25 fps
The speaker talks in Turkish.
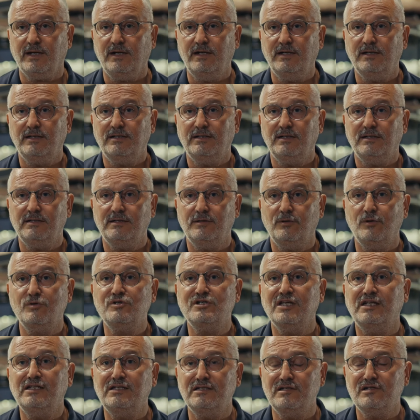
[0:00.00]
e,
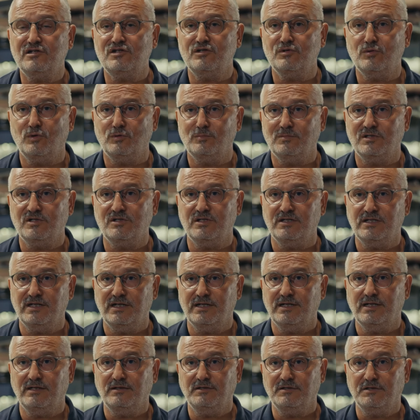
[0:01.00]
özelliğinizin olmasını
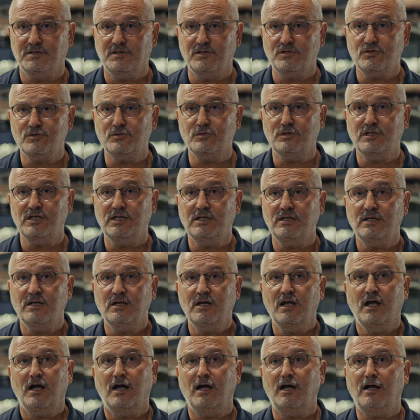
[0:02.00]
gerektirir. Çünkü
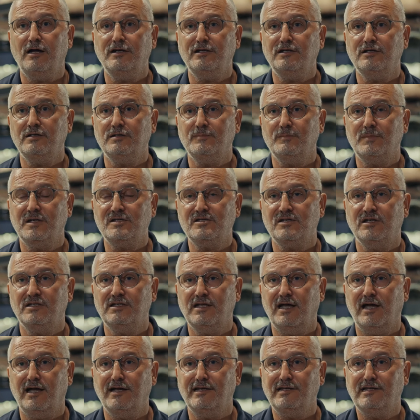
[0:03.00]
aynı
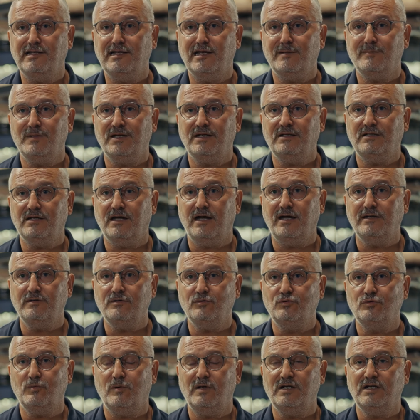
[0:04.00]
masada, aynı yemekte,
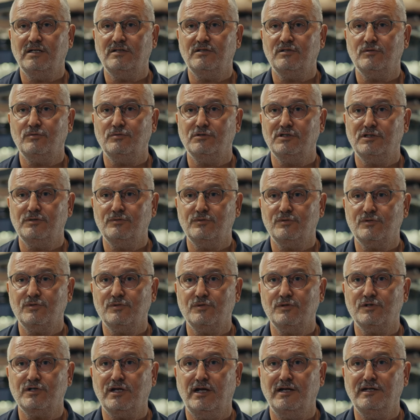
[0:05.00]
aynı tuvaleti
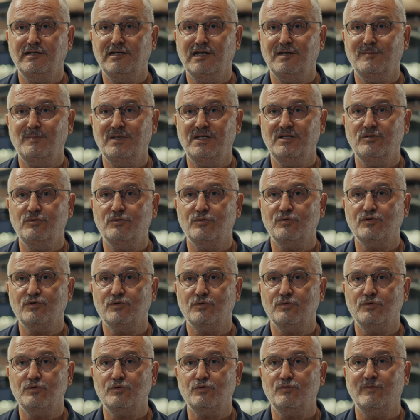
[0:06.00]
kullanıyorsunuz, aynı yemeği
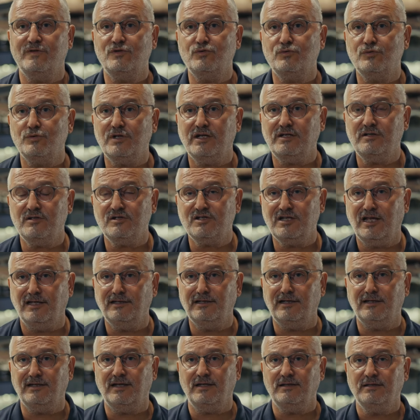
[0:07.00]
yiyorsunuz ve sürekli
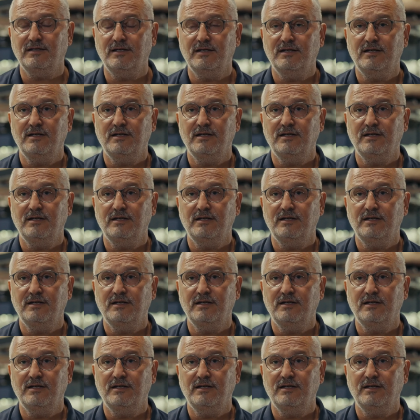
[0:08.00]
sallanan